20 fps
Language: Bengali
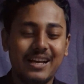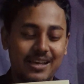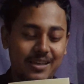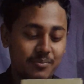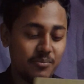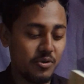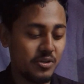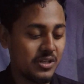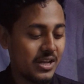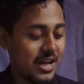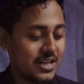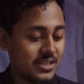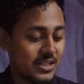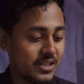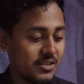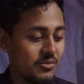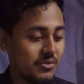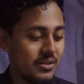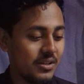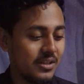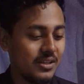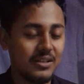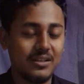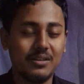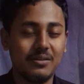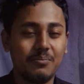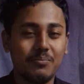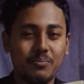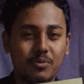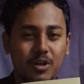এই বইটা আশা করি
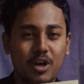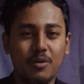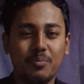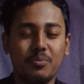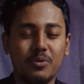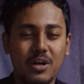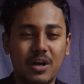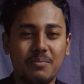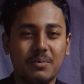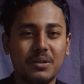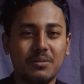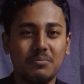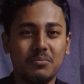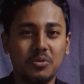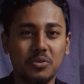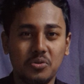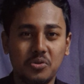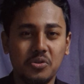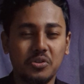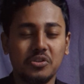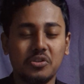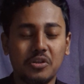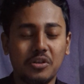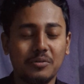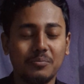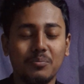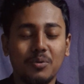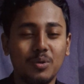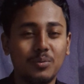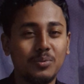পড়ার পর আমার মনোযোগতা
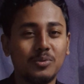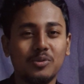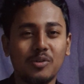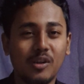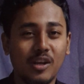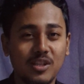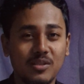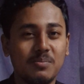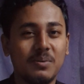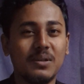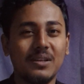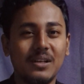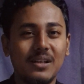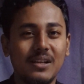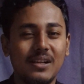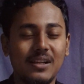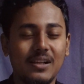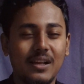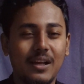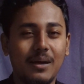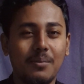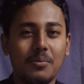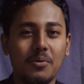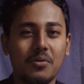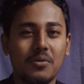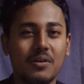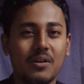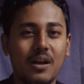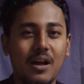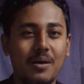অনেক পরিবর্তন আসবে
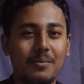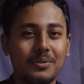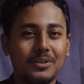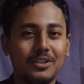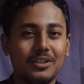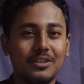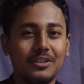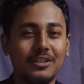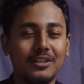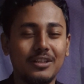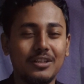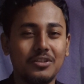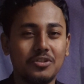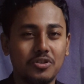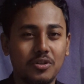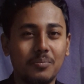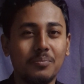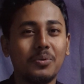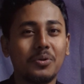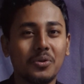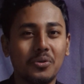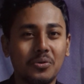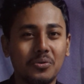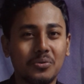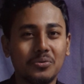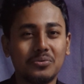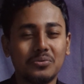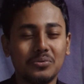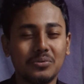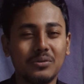এবং আমাদের সম্পর্কে
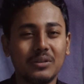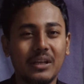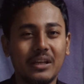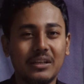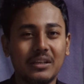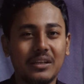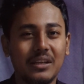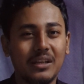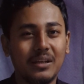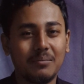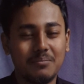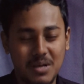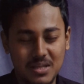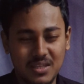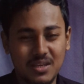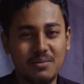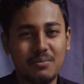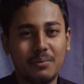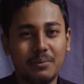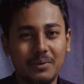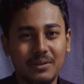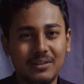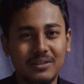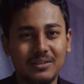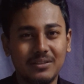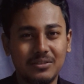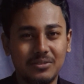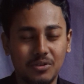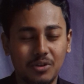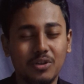নতুন একটি মাত্রা পাবে
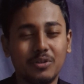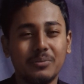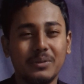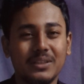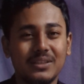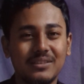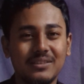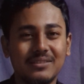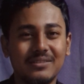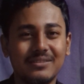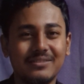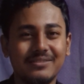ধন্যবাদ